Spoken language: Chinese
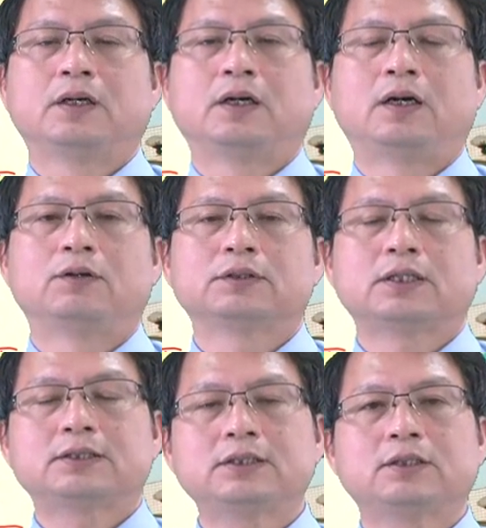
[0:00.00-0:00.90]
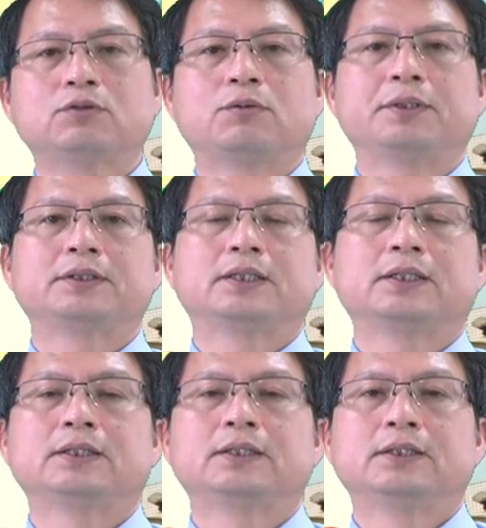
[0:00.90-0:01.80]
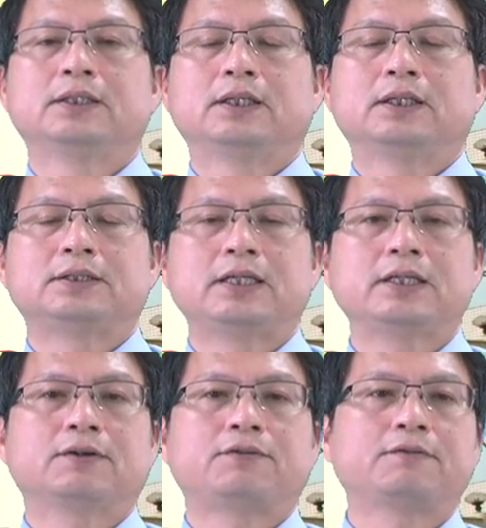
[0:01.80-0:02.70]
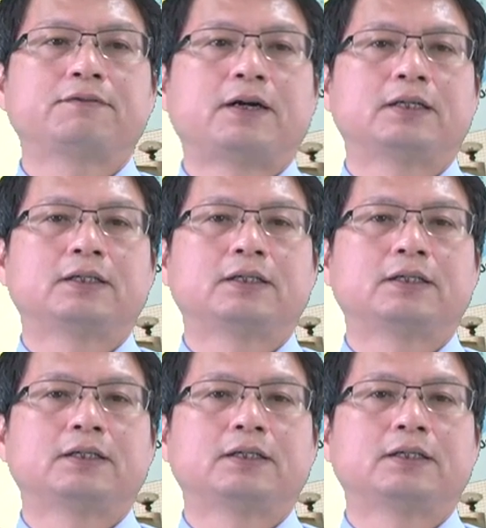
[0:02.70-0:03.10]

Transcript: 好，那记得我们的啊前一个方法